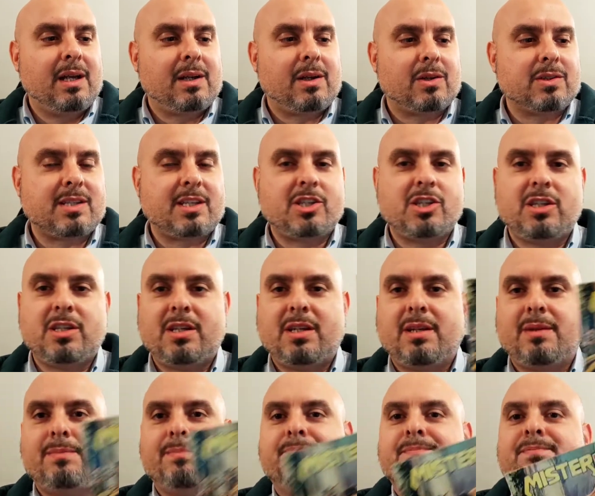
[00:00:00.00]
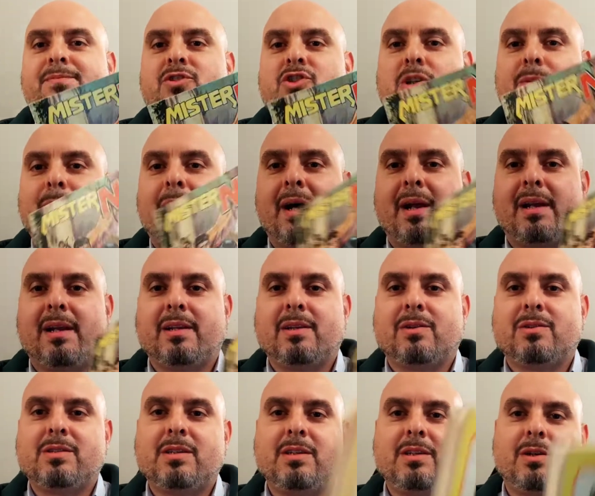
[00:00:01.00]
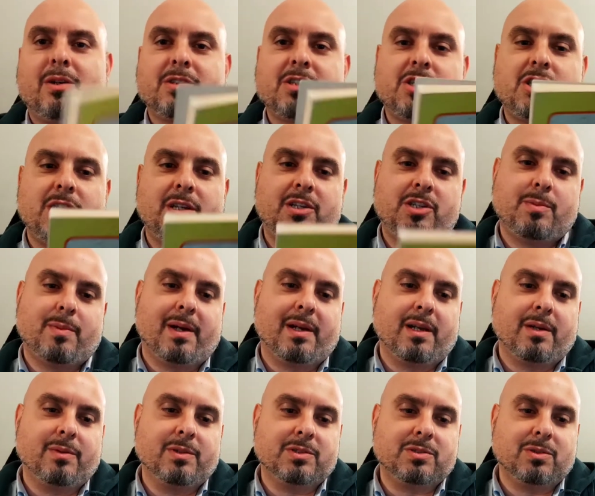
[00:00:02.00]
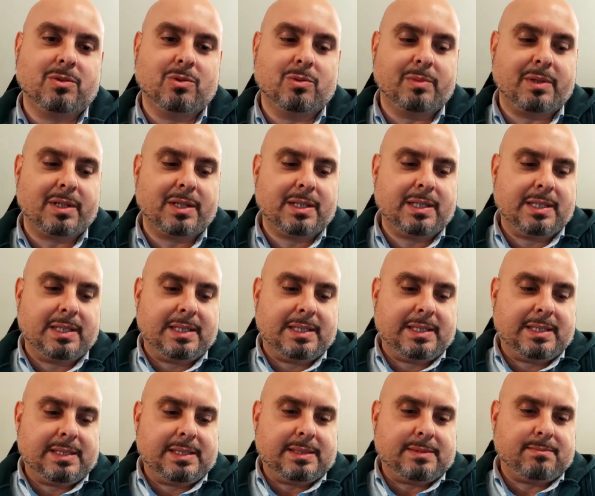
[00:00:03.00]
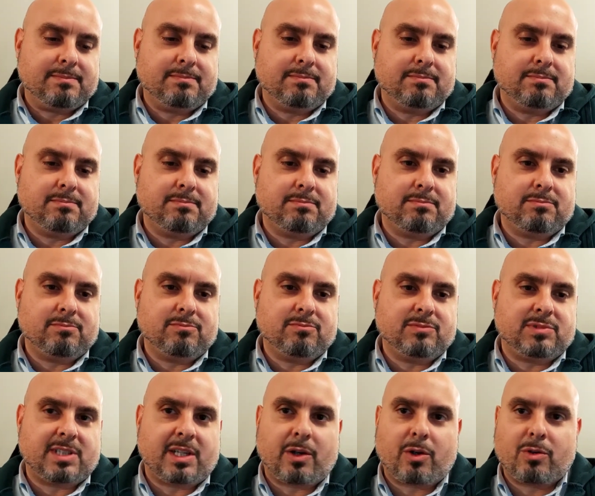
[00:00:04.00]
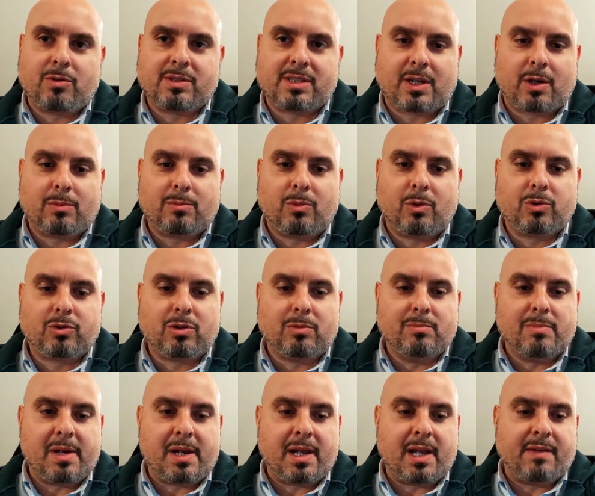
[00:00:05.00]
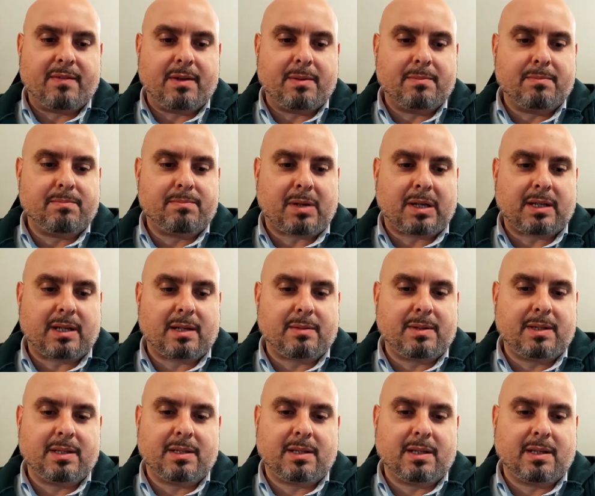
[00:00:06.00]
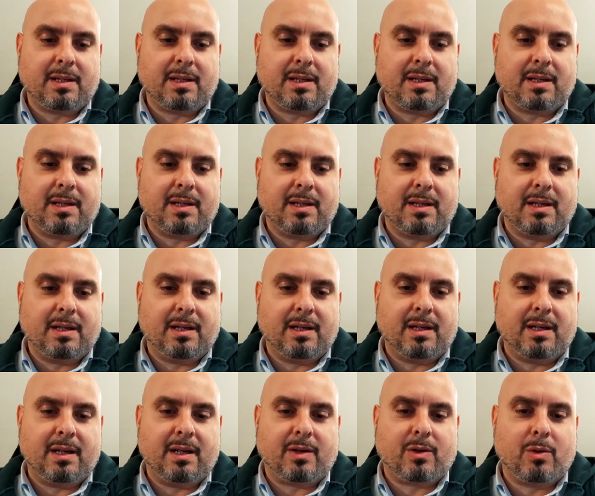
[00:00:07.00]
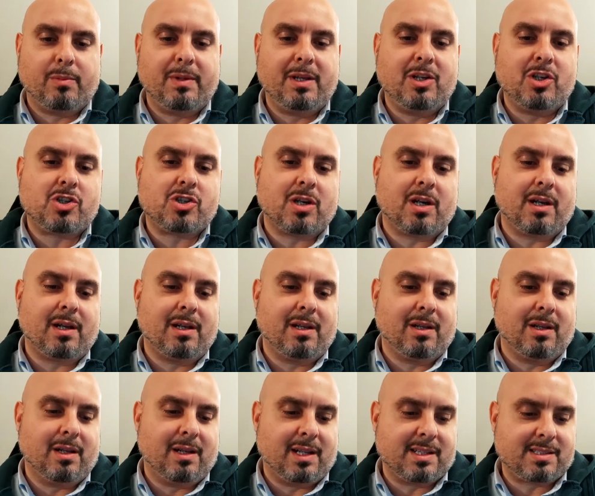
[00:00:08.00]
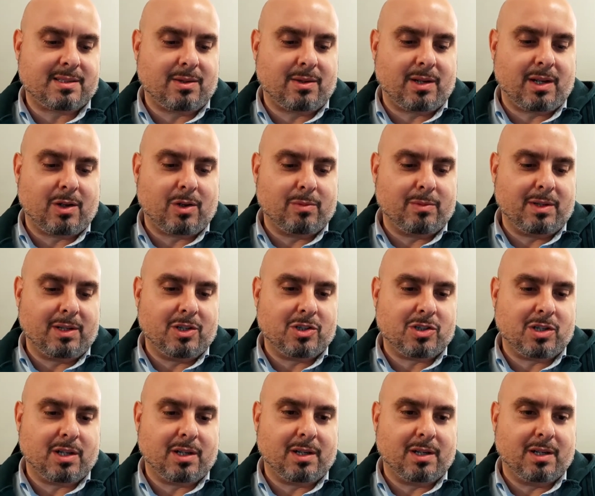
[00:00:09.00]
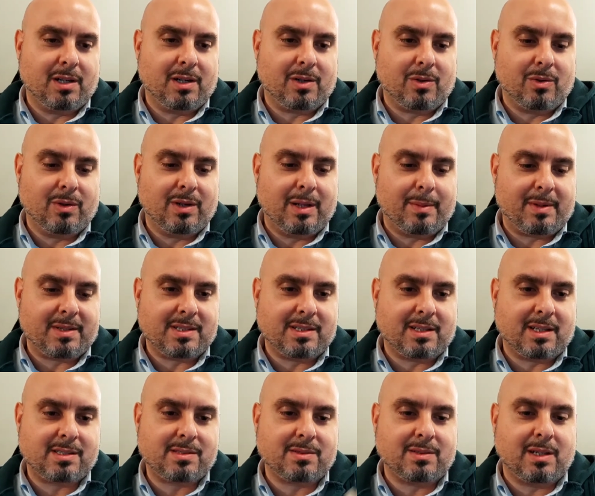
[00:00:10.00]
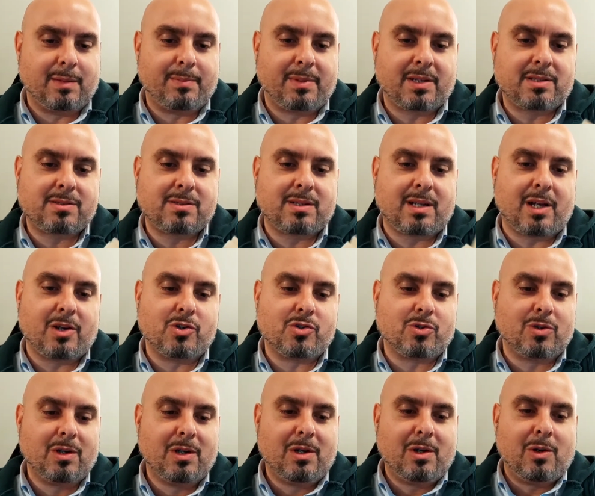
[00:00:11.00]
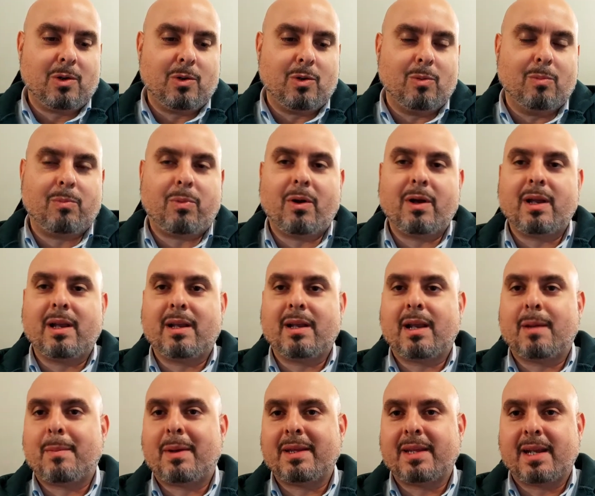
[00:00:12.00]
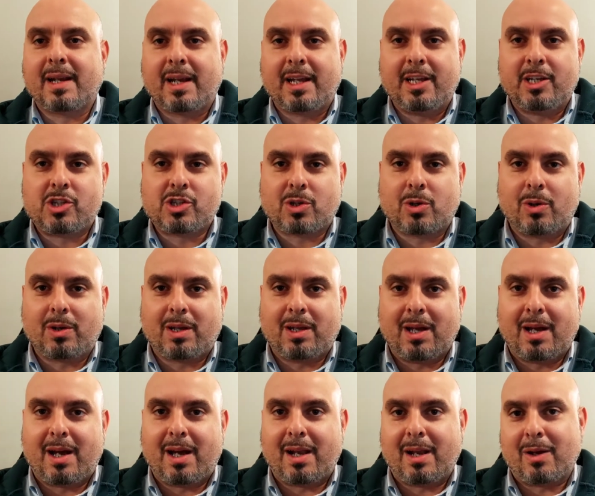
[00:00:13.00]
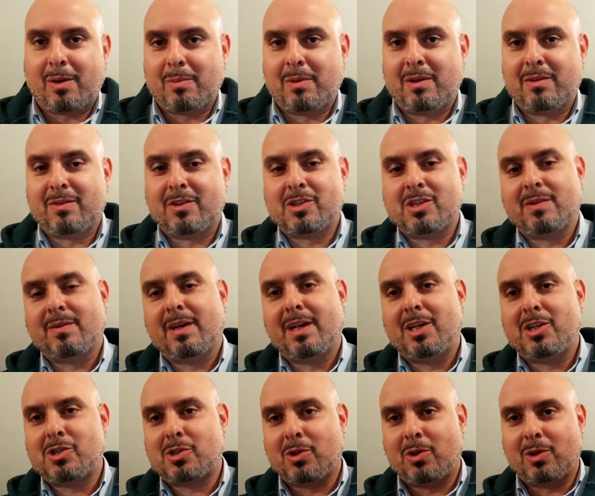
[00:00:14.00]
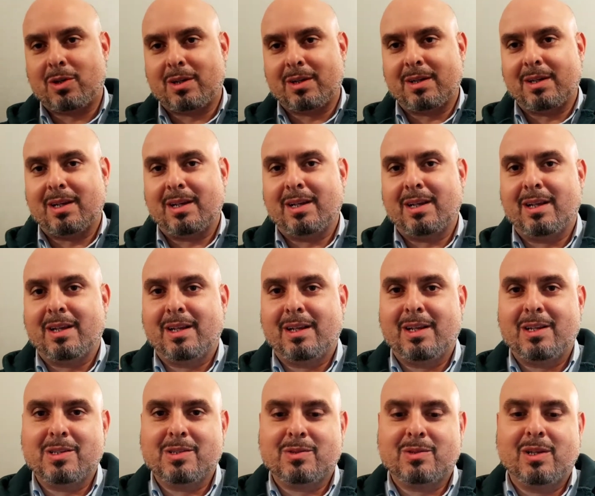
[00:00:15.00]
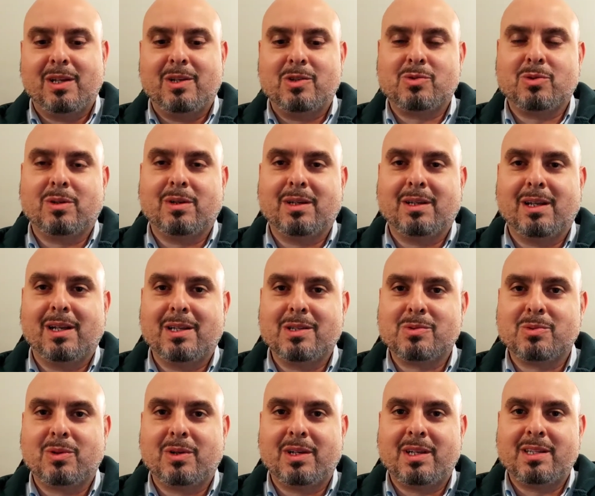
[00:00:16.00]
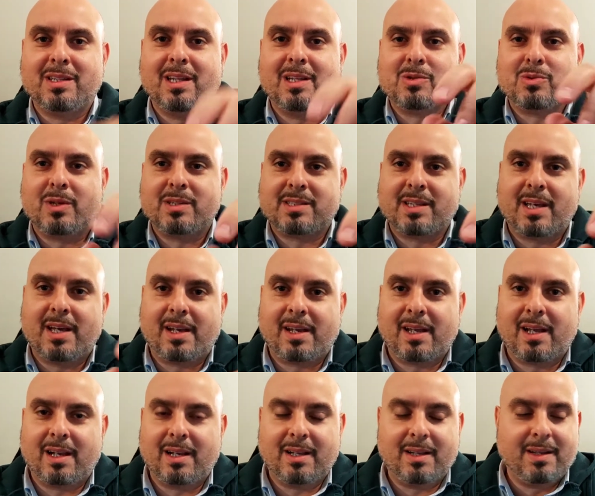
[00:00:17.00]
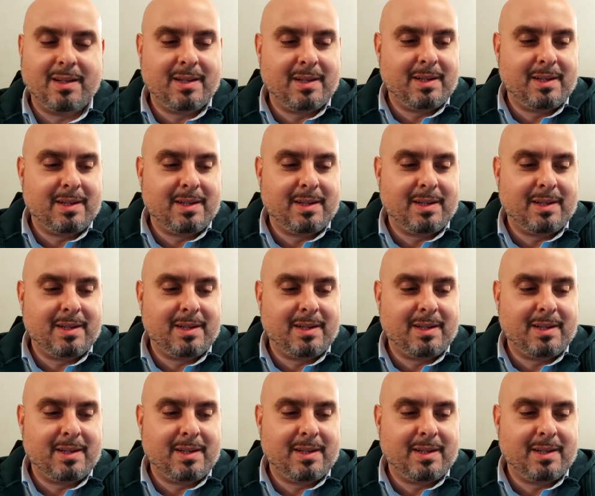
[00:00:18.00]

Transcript: Cosa ci, ci parla? Cosa, cosa ci, ci, parla in questo numero? Mm, sarò, sarò, molto breve. Praticamente eh, comincia in, la storia comincia eh, con la presentazione del personaggio, un po' in una maniera Hitchcockiana, come faceva Hitchcock nel, nei, nei, suoi, suoi, nei, suoi, serial,